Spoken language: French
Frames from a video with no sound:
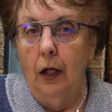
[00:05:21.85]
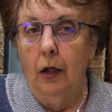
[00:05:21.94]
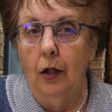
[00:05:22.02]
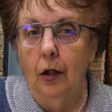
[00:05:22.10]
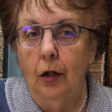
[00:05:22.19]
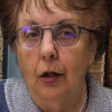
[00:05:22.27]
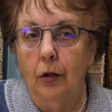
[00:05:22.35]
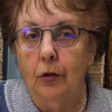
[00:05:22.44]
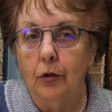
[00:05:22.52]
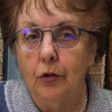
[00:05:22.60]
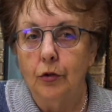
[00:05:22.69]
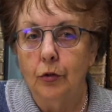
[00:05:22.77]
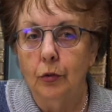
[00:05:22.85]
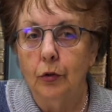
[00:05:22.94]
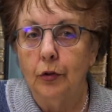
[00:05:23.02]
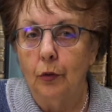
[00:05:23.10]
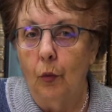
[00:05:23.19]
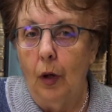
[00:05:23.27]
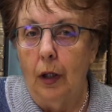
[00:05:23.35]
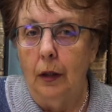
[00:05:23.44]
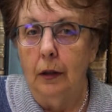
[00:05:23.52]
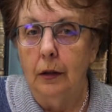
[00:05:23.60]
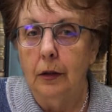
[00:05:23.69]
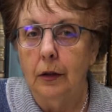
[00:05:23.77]
Le jour
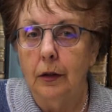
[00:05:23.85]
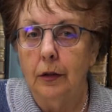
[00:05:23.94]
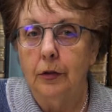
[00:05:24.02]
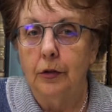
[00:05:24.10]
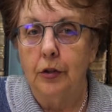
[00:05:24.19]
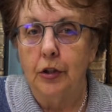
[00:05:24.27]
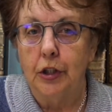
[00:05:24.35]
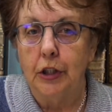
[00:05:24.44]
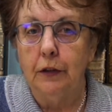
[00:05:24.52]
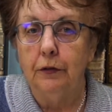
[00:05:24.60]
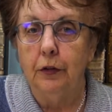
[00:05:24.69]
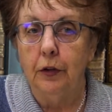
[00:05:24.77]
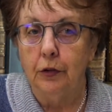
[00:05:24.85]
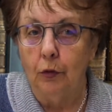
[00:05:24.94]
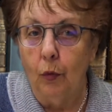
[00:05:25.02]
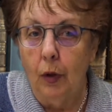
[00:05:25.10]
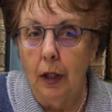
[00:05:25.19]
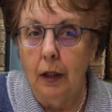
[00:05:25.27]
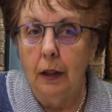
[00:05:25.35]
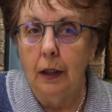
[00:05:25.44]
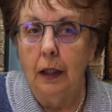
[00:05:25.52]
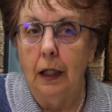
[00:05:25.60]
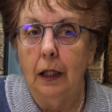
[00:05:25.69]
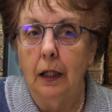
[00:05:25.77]
3, ce chiffre 3
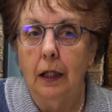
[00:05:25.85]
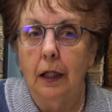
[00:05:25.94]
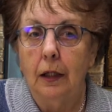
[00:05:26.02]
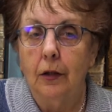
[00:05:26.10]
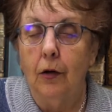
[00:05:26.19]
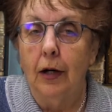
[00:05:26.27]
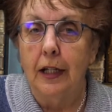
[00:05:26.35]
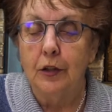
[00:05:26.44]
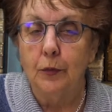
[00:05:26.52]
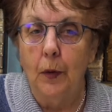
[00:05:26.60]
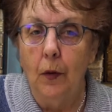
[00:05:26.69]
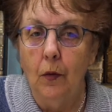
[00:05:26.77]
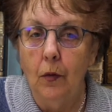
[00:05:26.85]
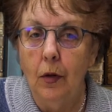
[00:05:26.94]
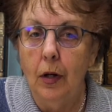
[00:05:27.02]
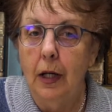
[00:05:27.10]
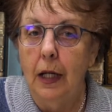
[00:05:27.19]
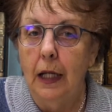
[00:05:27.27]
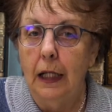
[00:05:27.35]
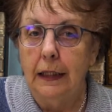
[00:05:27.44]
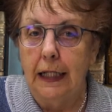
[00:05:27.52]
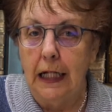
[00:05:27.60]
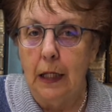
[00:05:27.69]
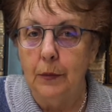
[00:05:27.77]
correspond,
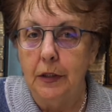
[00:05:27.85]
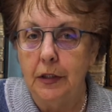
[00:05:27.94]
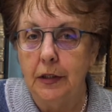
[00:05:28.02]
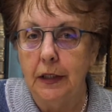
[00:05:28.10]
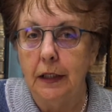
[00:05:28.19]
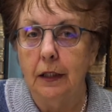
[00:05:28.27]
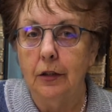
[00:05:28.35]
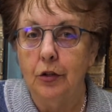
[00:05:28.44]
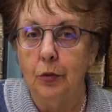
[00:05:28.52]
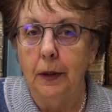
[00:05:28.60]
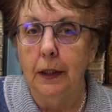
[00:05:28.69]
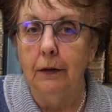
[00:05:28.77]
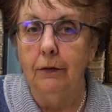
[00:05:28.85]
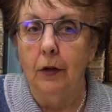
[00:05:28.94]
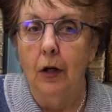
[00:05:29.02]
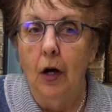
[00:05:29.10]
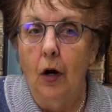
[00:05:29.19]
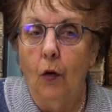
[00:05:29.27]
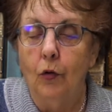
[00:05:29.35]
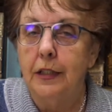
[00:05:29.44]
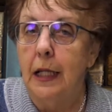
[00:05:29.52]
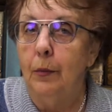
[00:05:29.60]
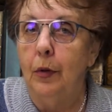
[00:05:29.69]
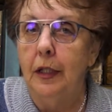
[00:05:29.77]
dans la mystique juive, au
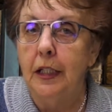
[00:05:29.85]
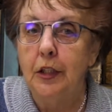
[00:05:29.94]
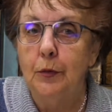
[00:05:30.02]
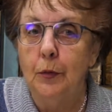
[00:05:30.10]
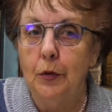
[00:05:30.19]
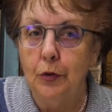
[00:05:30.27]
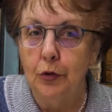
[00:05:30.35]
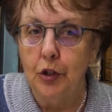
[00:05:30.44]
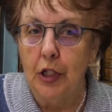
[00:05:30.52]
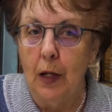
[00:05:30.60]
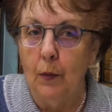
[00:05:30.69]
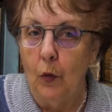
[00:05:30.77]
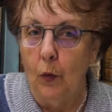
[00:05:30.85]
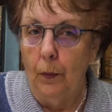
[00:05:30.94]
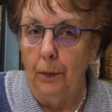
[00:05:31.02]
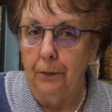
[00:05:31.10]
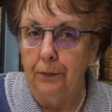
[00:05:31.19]
symbolisme du chameau